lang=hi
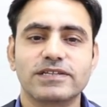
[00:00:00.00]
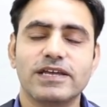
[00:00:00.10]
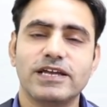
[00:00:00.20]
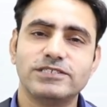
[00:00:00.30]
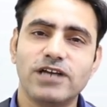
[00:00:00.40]

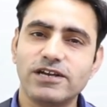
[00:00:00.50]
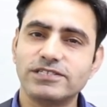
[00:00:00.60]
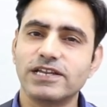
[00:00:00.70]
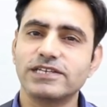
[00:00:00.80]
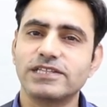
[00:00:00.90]
सकते हैं चार
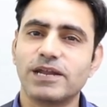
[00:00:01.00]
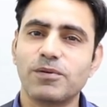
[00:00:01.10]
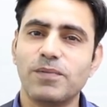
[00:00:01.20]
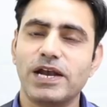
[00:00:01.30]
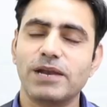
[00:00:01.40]
सेल के अंदर
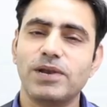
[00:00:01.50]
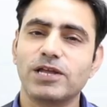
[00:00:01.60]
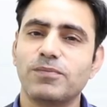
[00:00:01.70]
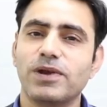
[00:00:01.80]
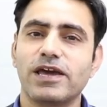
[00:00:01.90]
आपको बैटरी
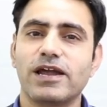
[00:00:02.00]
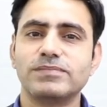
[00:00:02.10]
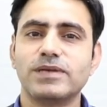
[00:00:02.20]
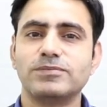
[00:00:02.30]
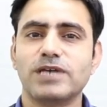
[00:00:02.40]
मिलेगी तो बड़े आराम से आप